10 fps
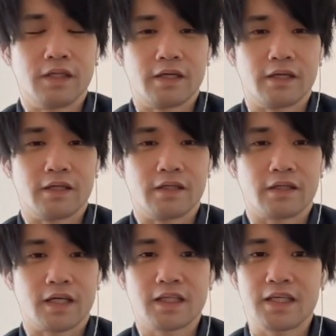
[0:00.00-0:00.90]
ね、
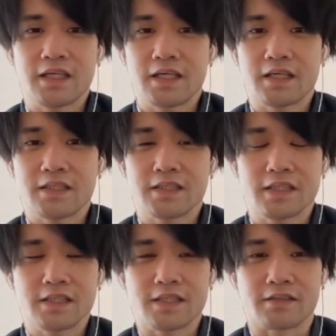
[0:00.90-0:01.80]
刀鍛冶
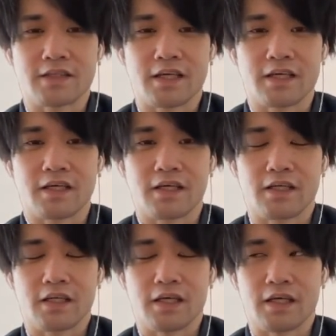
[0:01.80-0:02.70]
編じゃなくて、あれか、
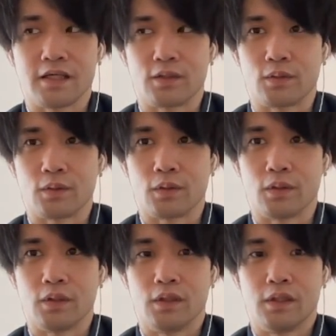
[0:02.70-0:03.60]
えー、っと、
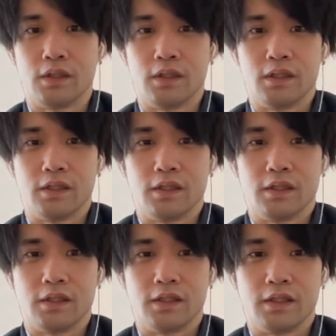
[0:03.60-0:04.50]

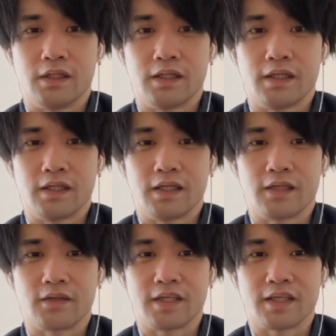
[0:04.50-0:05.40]

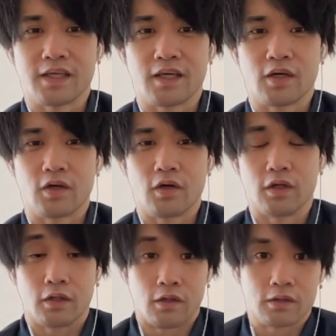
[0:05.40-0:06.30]
えー、っと、なんだっけ、
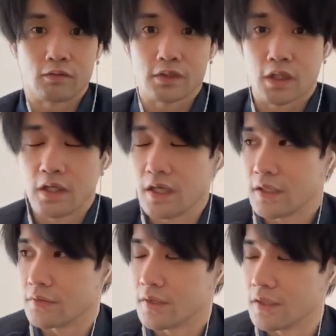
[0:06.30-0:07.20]
あ、あ、そうした。
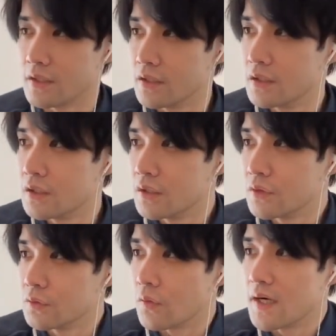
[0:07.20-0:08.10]
えー、っとね、
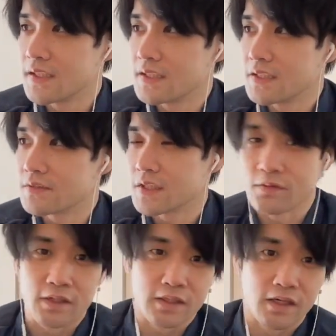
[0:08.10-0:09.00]
ド派手に行くぜ
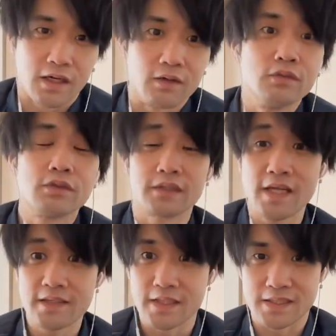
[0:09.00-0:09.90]
の方、あ、うず、
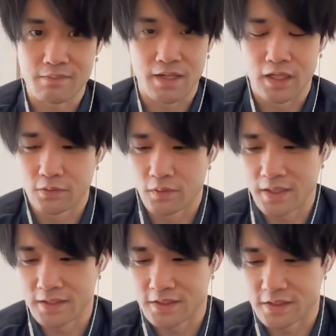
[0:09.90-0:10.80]
天元様の
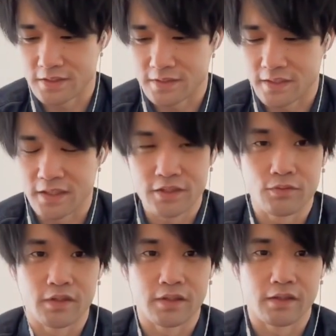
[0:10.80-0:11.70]
話ってなんて言
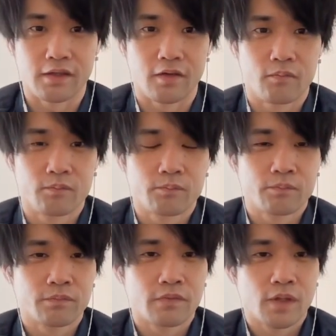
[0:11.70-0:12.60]
うんやったっけ
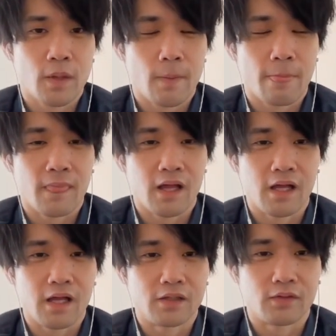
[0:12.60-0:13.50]

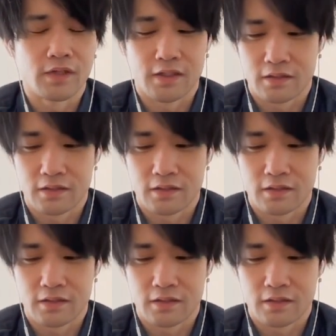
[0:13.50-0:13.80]
えー、っとね